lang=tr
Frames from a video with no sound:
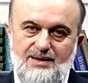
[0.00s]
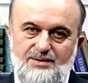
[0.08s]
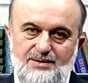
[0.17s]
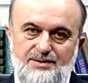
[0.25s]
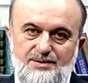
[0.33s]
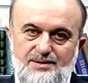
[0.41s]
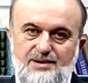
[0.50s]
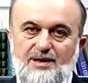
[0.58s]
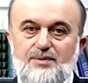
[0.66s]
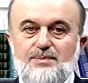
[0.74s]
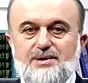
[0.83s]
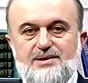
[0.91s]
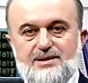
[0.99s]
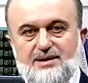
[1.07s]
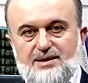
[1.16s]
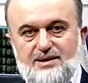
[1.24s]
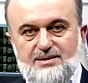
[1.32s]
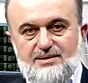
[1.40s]
Onu sevmesi
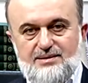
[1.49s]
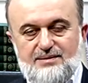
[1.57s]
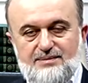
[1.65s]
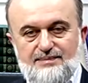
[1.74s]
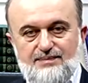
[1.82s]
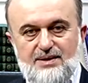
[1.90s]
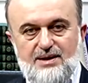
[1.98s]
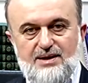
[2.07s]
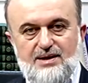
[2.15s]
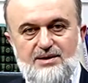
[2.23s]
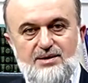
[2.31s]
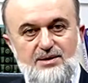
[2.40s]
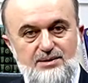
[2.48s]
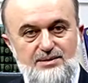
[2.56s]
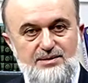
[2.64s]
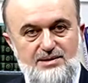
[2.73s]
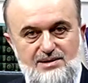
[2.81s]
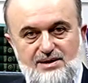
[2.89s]
gerekir.
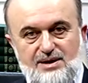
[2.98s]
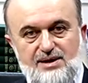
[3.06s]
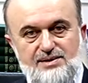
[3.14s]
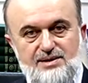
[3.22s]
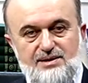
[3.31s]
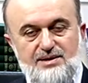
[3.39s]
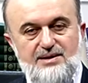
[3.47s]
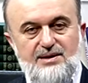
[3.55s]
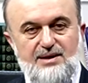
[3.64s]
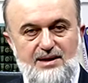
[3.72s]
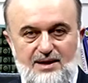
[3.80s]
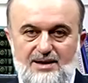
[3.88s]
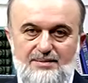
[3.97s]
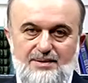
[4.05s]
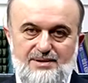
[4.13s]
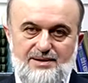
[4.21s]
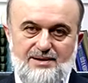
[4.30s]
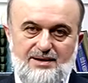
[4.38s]
Onun rızasını
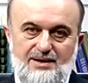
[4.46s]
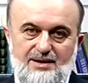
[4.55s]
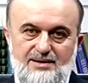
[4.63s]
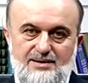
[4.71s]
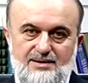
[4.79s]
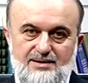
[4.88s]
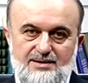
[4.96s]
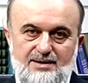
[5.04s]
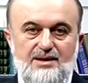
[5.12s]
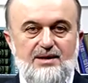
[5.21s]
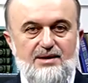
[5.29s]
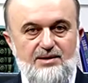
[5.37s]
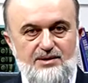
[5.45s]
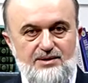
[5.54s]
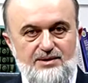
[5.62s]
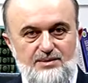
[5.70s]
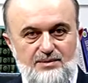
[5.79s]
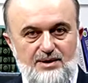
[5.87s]
araması gerekir.
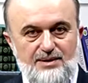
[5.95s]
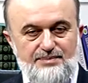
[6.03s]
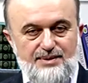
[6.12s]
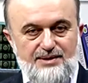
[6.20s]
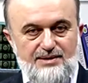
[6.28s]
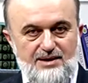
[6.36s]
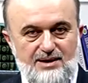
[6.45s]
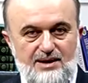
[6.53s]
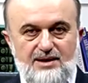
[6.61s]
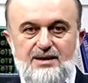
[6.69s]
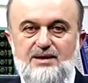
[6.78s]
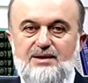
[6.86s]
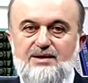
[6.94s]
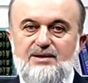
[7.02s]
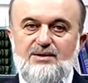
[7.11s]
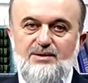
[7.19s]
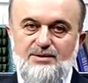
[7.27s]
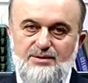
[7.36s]
Onun muhabbetiyle,
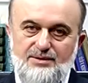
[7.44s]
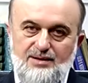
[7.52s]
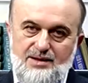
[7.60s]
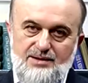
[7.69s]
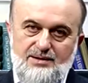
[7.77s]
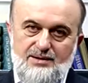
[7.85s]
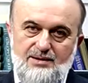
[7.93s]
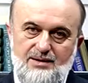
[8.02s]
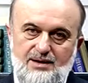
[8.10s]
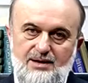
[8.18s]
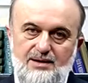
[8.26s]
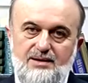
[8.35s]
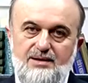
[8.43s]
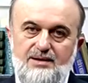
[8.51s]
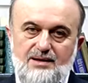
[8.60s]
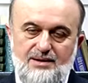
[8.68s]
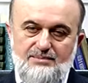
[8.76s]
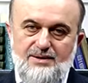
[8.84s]
onun aşkıyla
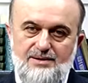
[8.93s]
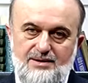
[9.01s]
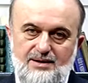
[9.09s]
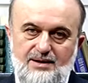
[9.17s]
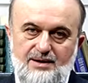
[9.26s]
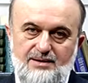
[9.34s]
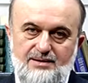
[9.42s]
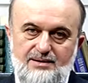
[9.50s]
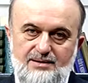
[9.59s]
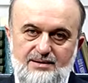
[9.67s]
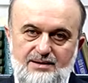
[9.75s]
yanması gerekir.